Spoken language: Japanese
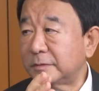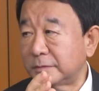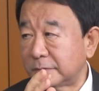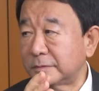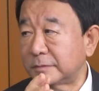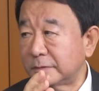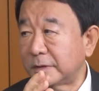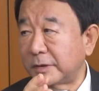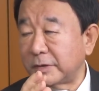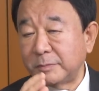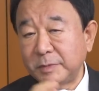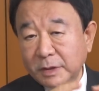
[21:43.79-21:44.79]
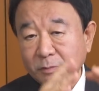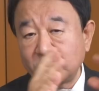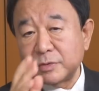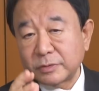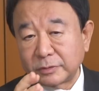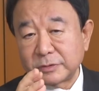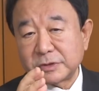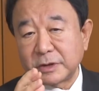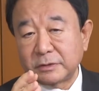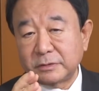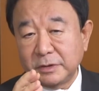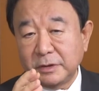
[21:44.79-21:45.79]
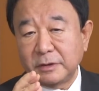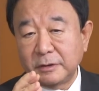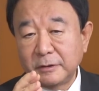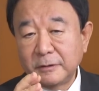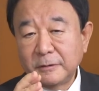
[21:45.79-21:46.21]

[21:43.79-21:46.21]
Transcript: うん、あるいは南モンゴルと違って